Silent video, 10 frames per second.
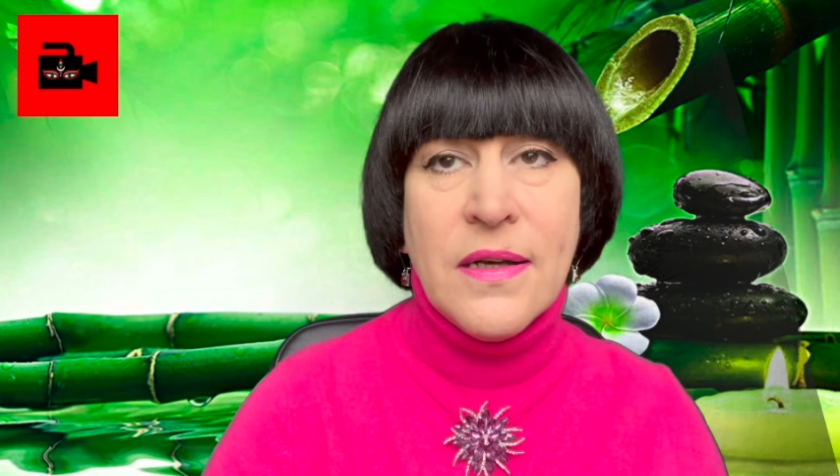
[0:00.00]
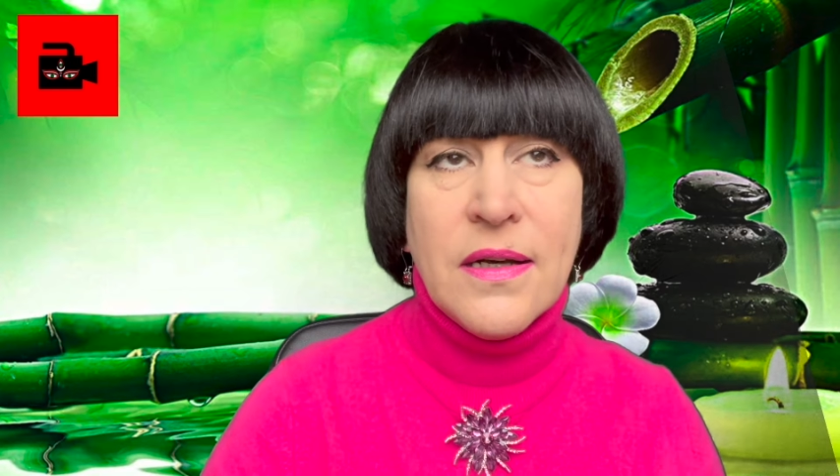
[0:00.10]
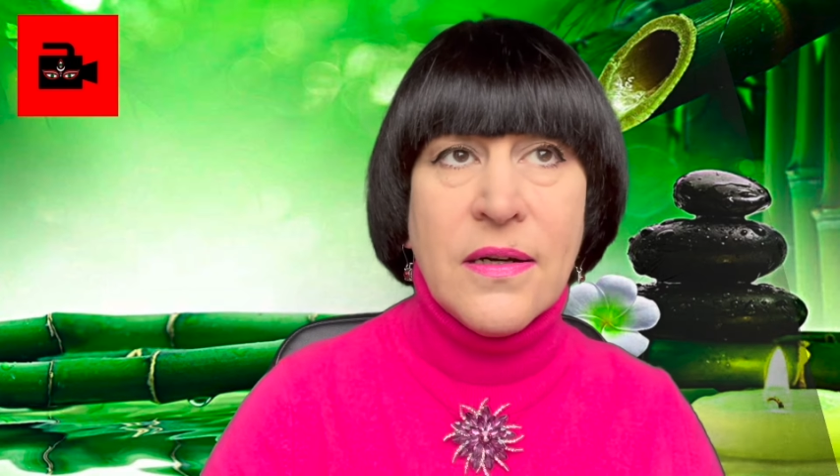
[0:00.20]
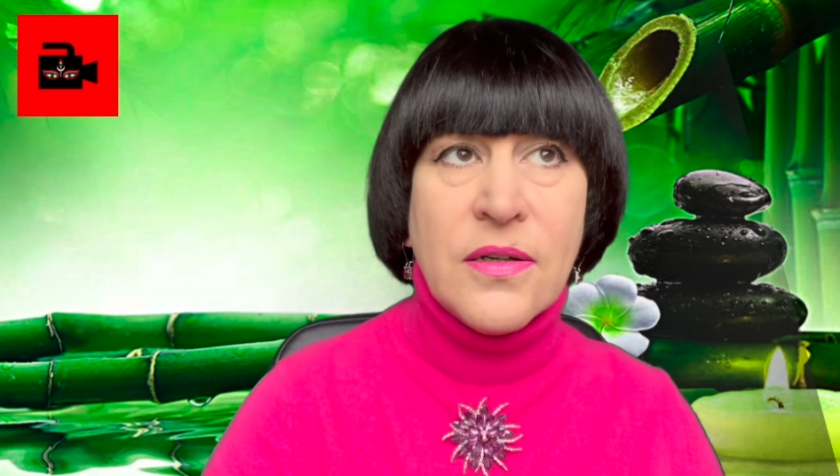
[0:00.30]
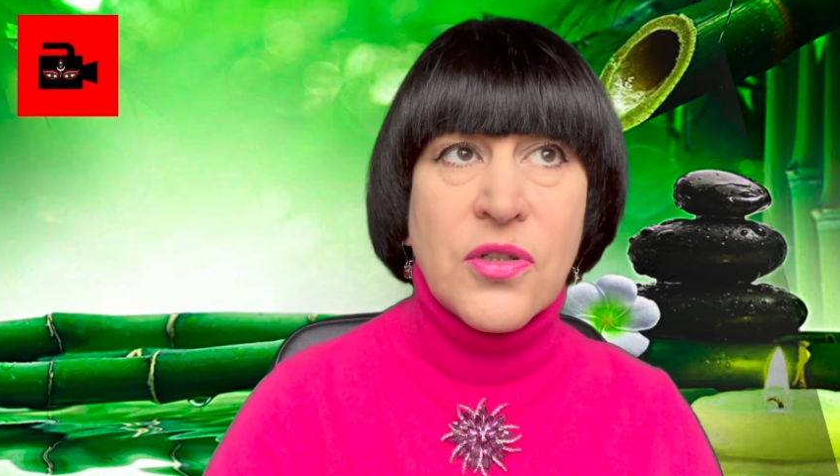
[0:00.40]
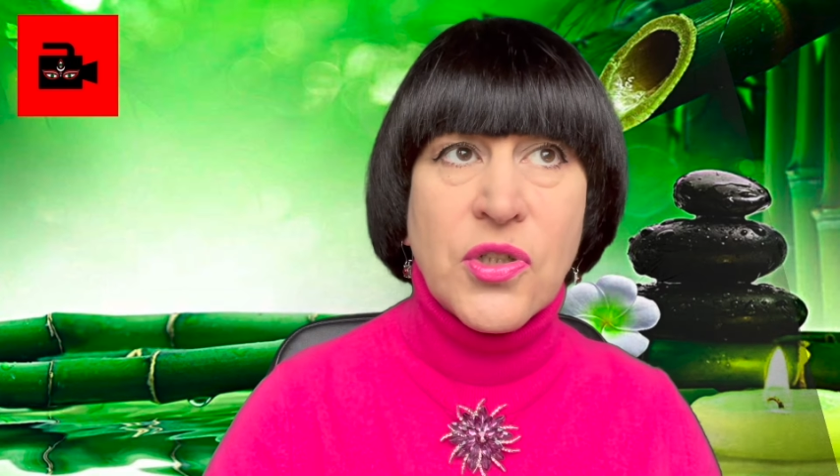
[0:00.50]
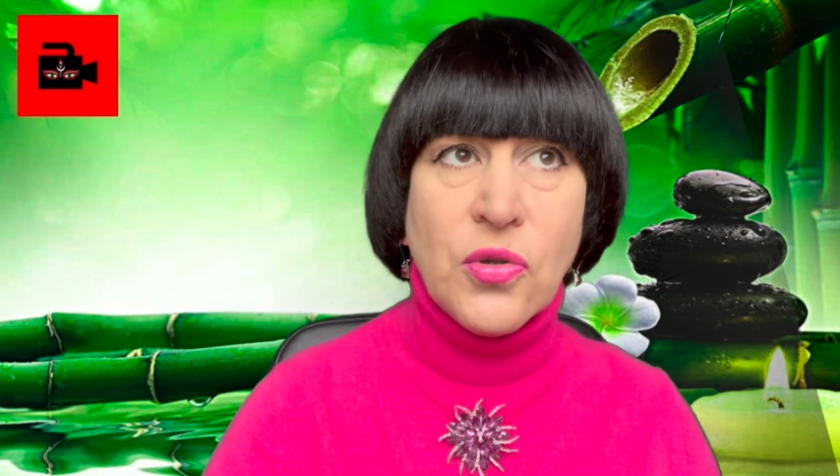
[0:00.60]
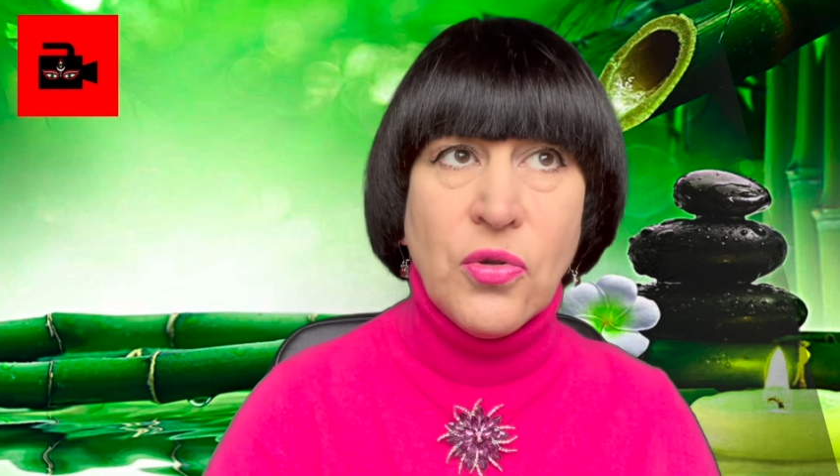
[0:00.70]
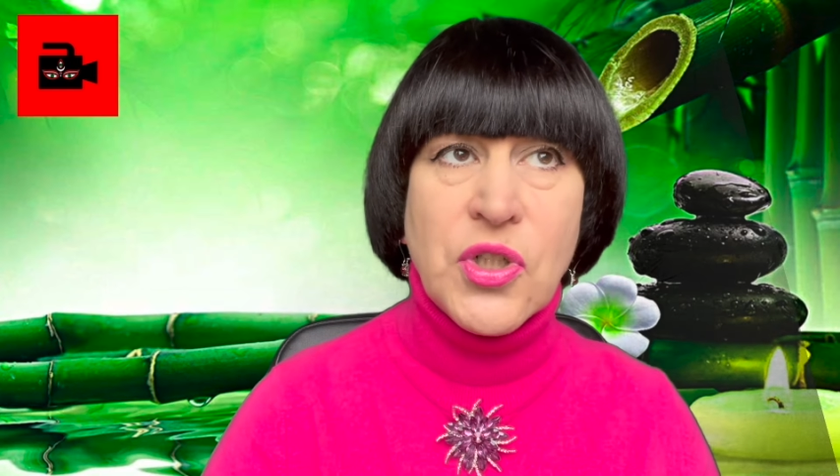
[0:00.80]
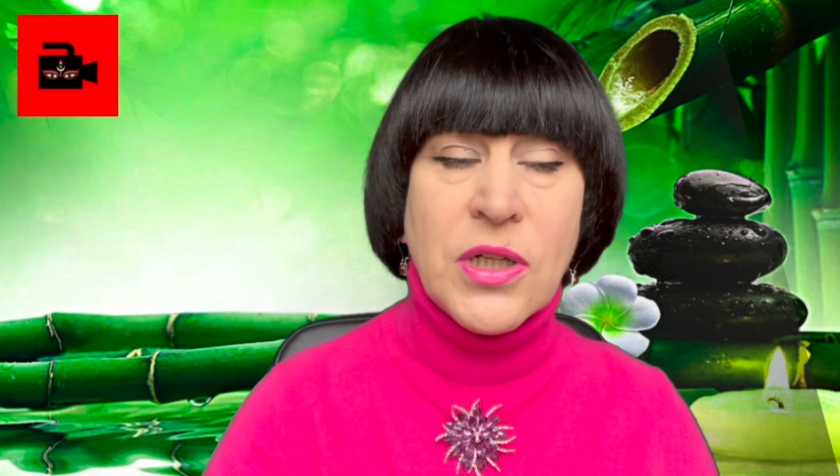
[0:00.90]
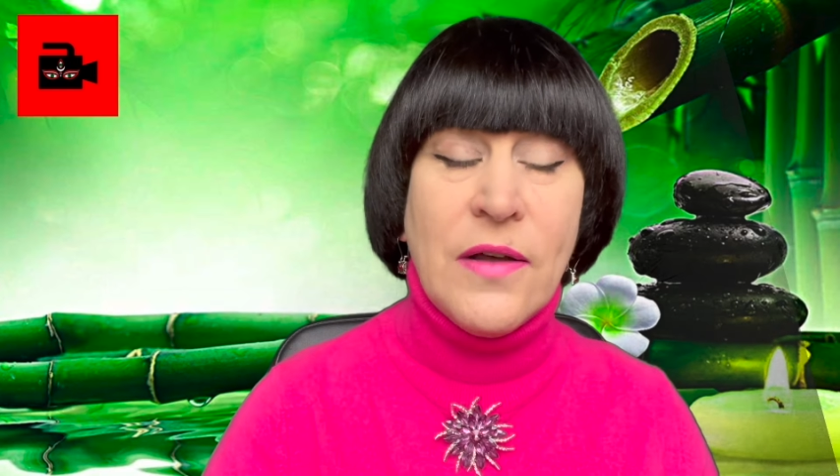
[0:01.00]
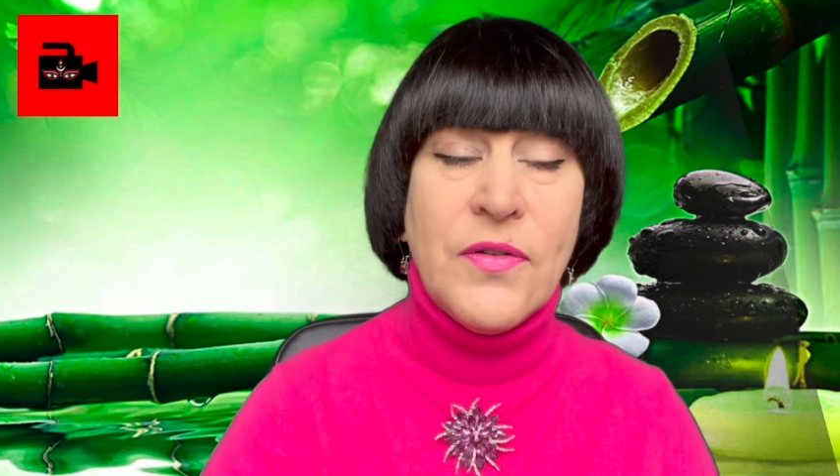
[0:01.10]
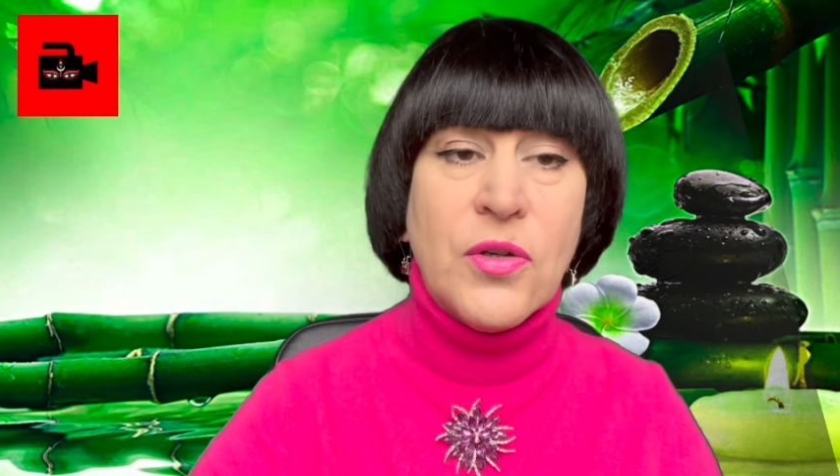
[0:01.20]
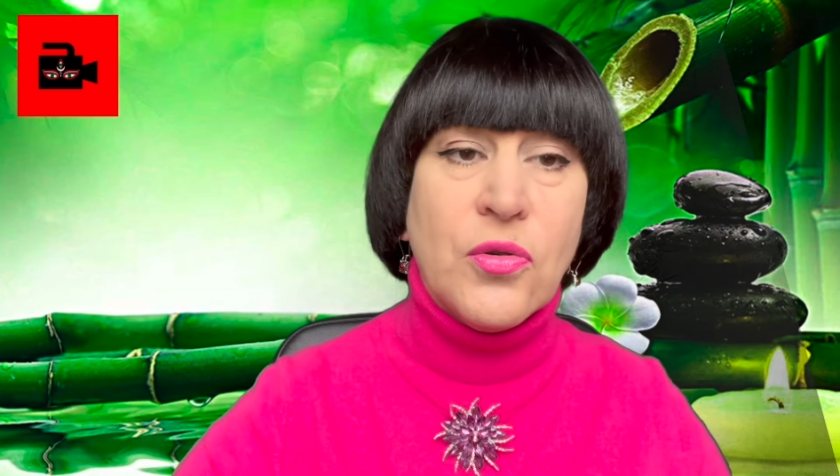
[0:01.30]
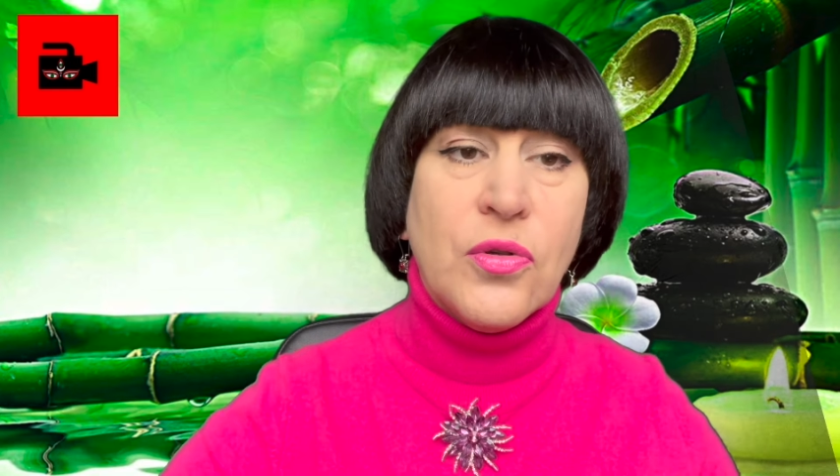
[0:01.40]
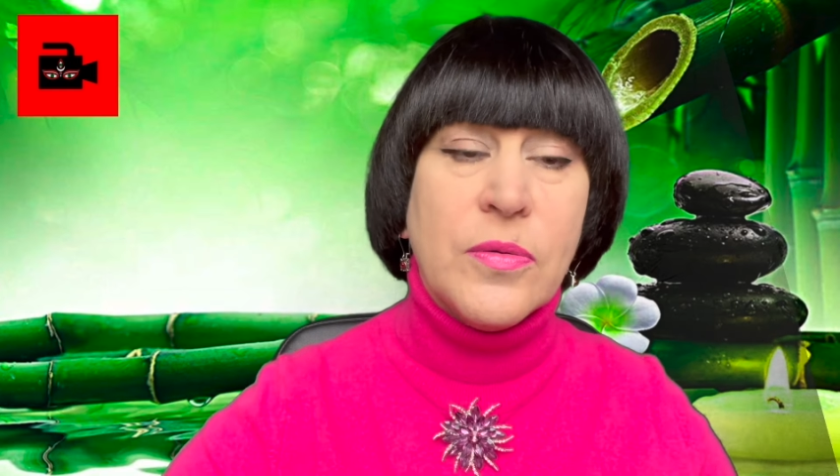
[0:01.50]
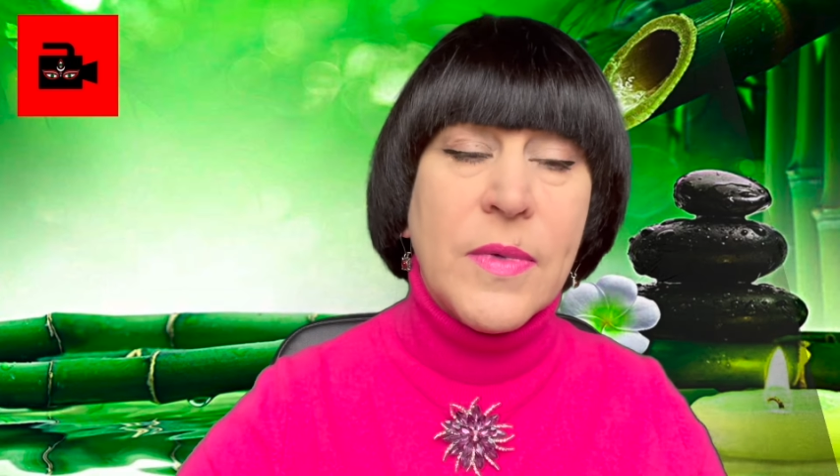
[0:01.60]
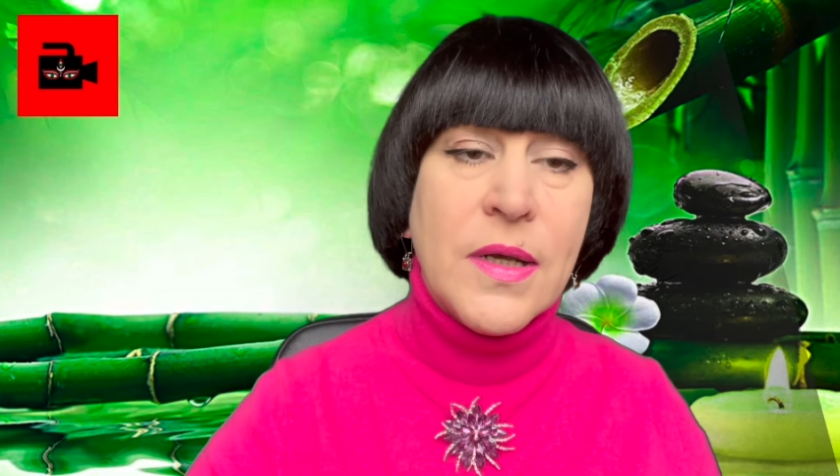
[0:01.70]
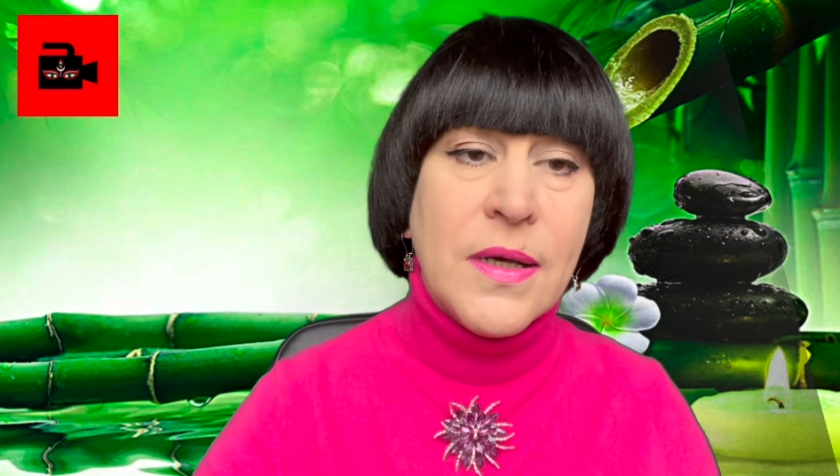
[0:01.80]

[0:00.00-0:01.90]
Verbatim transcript: а, что человеку